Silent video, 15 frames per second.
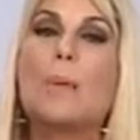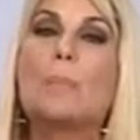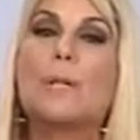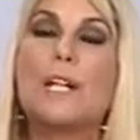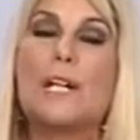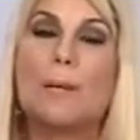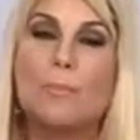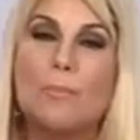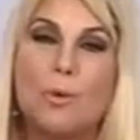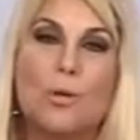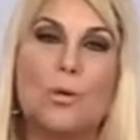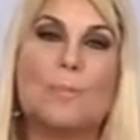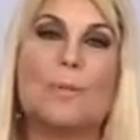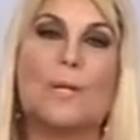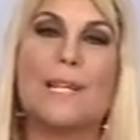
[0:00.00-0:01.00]
por el
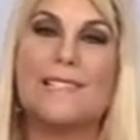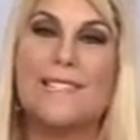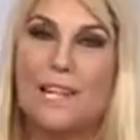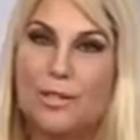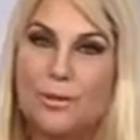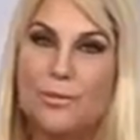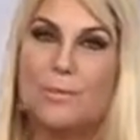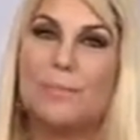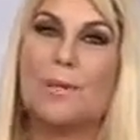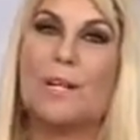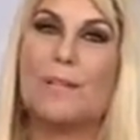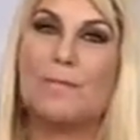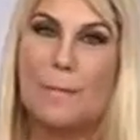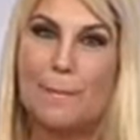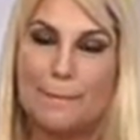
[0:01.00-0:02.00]
amor, por la salud, por
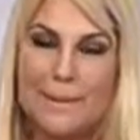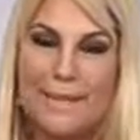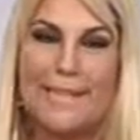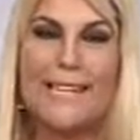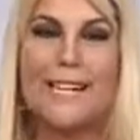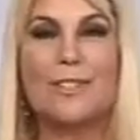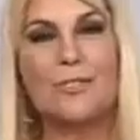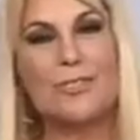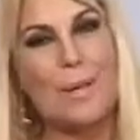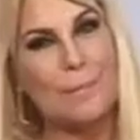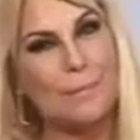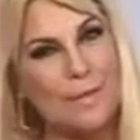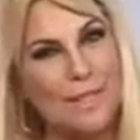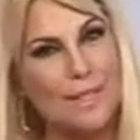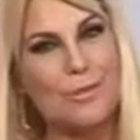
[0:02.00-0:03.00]
la familia, los
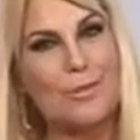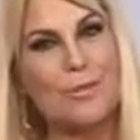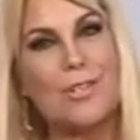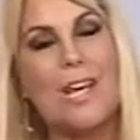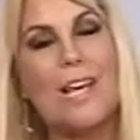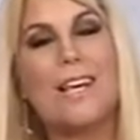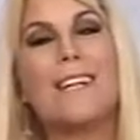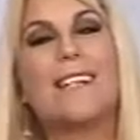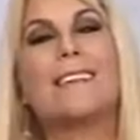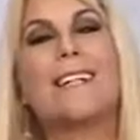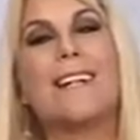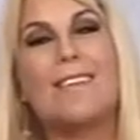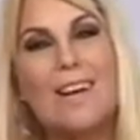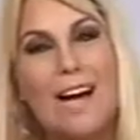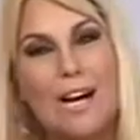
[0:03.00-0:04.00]
amigos, el
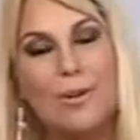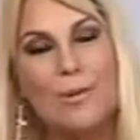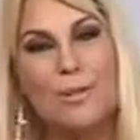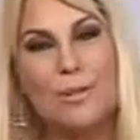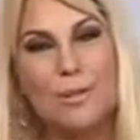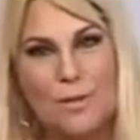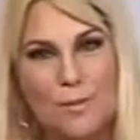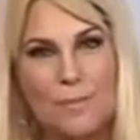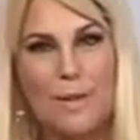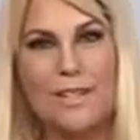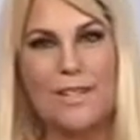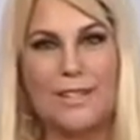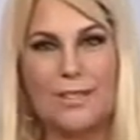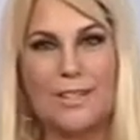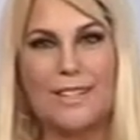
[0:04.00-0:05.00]
trabajo, los
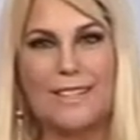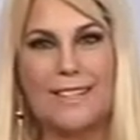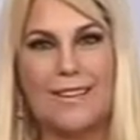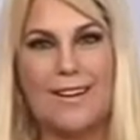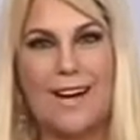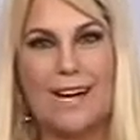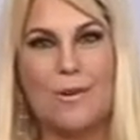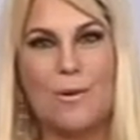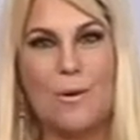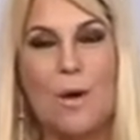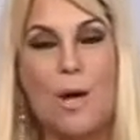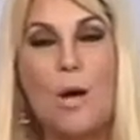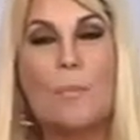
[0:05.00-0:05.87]
compañeros de trabajo.